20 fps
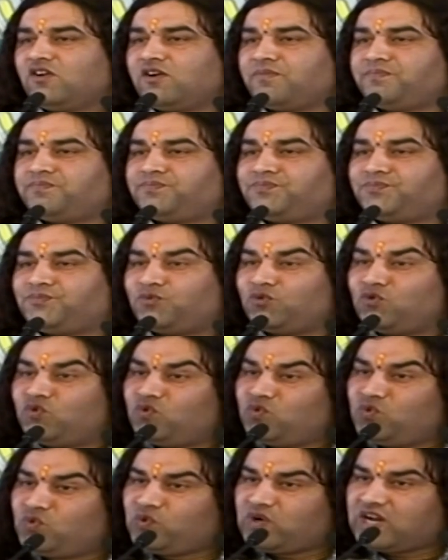और
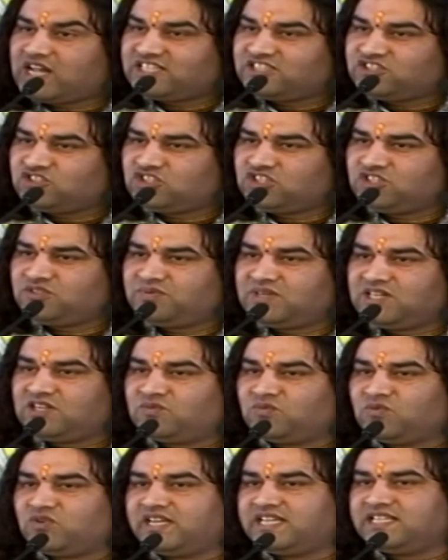पूरा
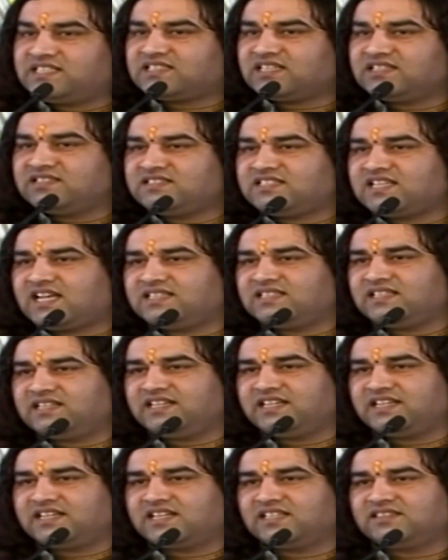जीवन वही
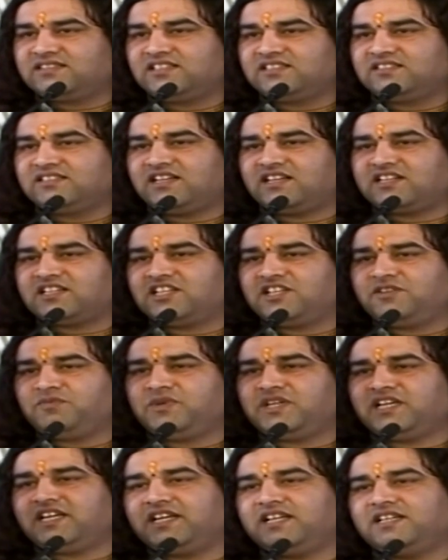संसाधन एकत्रित करने
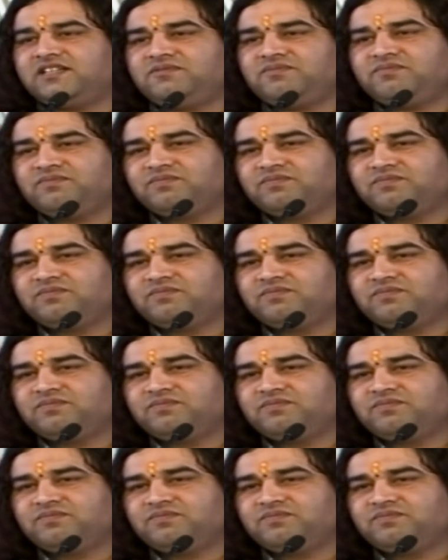में है